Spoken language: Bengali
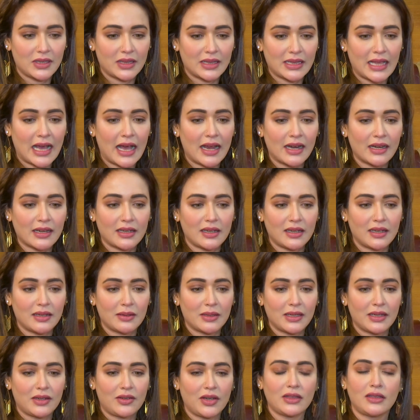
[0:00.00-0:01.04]
তার
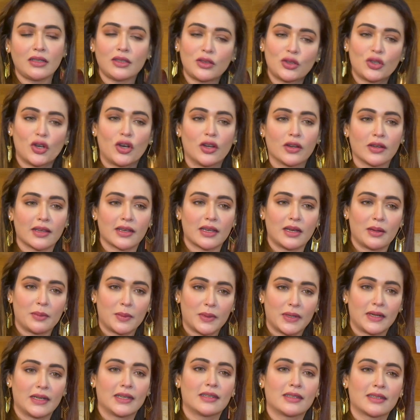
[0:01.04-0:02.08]
কৃতিত্ব অনেক
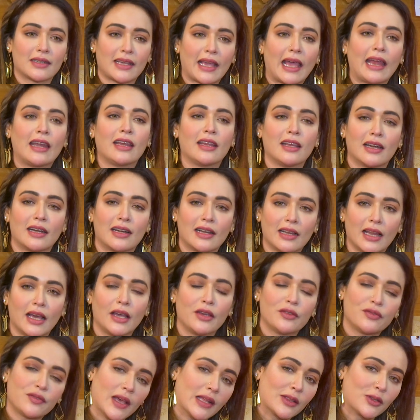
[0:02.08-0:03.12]
আমার ক্যারিয়ার
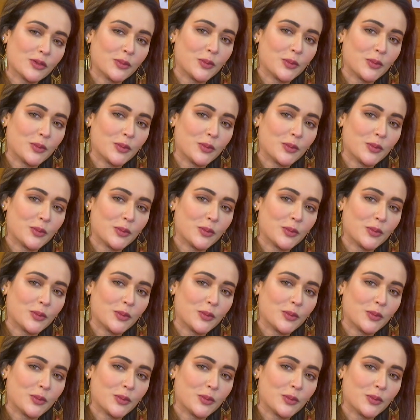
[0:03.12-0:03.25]
লাইফে এত